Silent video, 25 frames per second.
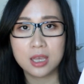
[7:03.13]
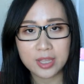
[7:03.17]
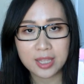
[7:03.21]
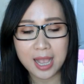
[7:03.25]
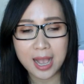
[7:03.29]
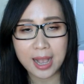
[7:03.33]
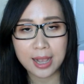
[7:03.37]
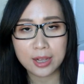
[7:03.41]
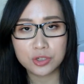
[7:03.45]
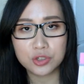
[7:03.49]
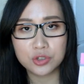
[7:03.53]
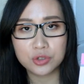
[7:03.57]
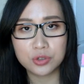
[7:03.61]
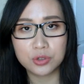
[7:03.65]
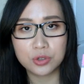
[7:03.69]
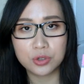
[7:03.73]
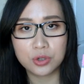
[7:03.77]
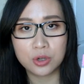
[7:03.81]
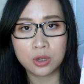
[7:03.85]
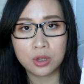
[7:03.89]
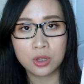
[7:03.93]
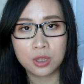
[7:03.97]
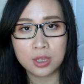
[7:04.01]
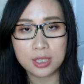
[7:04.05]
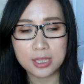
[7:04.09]
它
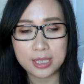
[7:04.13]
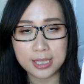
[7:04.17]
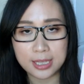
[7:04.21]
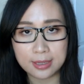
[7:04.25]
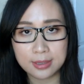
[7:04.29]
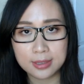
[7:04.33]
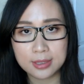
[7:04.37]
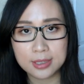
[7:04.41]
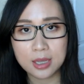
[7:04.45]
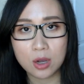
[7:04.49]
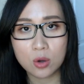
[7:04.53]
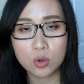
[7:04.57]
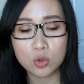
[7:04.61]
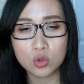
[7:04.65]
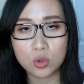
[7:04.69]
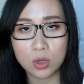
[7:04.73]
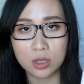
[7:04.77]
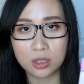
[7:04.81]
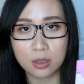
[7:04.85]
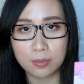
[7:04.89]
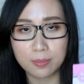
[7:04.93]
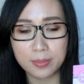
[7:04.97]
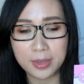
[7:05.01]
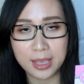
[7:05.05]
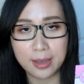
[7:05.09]
是凝胶
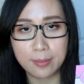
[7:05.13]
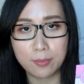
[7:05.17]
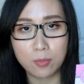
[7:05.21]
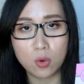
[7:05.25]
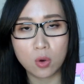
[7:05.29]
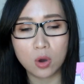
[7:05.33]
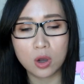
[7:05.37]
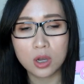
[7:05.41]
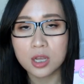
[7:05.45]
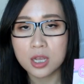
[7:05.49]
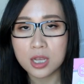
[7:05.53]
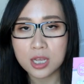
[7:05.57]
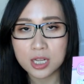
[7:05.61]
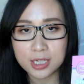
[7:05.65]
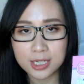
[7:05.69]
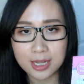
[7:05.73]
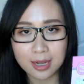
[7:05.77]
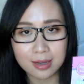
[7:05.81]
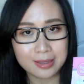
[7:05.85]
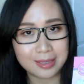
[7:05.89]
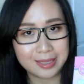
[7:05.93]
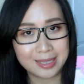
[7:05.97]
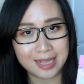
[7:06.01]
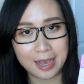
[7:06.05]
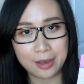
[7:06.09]
状的面膜，
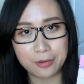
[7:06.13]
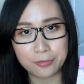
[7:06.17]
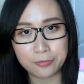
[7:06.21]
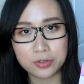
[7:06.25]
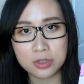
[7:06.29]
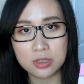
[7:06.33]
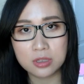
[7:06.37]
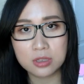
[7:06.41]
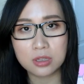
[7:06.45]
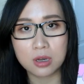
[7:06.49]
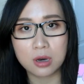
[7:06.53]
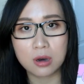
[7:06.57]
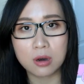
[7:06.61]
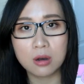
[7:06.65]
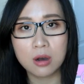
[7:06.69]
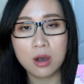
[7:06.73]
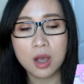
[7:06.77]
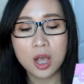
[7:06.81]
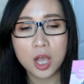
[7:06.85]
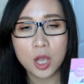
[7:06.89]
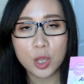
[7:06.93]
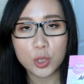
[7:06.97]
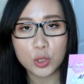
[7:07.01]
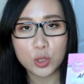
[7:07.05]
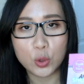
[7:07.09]
上下分层，
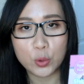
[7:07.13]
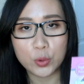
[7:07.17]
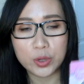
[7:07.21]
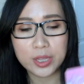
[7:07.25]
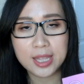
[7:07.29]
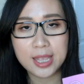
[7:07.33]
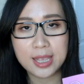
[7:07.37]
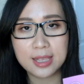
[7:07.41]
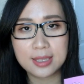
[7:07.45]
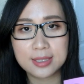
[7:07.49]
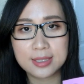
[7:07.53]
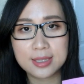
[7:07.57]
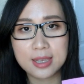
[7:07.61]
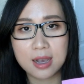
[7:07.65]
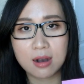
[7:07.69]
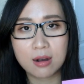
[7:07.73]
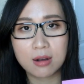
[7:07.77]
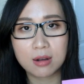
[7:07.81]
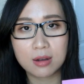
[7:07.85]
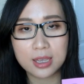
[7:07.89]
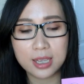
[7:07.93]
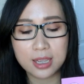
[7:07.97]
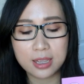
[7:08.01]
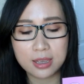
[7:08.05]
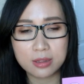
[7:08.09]
有一点
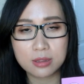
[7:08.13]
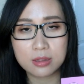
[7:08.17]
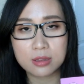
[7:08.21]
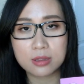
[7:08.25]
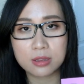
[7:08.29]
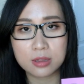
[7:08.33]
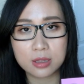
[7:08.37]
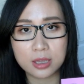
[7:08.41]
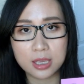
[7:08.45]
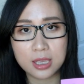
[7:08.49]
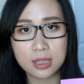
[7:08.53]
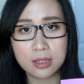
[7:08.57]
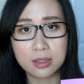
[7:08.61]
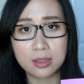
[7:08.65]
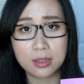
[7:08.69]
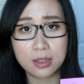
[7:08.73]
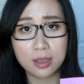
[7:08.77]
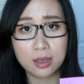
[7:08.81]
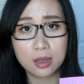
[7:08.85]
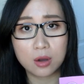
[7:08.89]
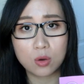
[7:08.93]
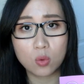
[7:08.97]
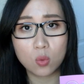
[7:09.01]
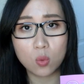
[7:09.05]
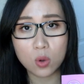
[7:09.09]
像 Eastskin 的
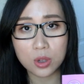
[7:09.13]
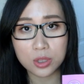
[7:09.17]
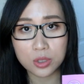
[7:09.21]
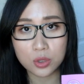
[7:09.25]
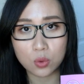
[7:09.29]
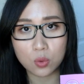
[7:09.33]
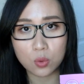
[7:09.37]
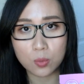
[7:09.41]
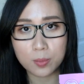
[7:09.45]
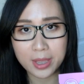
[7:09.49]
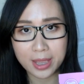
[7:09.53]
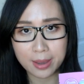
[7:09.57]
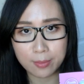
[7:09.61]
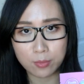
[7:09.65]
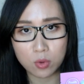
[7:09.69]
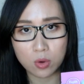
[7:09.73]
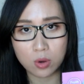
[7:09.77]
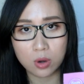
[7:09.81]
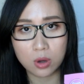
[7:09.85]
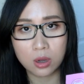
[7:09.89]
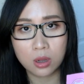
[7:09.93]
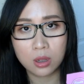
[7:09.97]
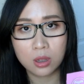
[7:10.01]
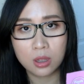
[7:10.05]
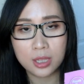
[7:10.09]
那个蜗牛面
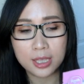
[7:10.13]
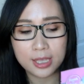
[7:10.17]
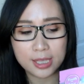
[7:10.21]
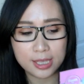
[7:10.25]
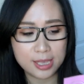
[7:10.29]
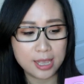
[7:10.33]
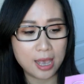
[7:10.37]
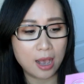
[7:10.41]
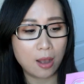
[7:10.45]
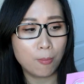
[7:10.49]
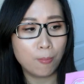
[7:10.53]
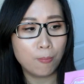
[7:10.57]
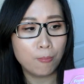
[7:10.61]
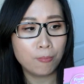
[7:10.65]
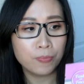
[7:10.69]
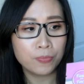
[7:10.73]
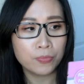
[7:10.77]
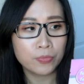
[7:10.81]
膜一样。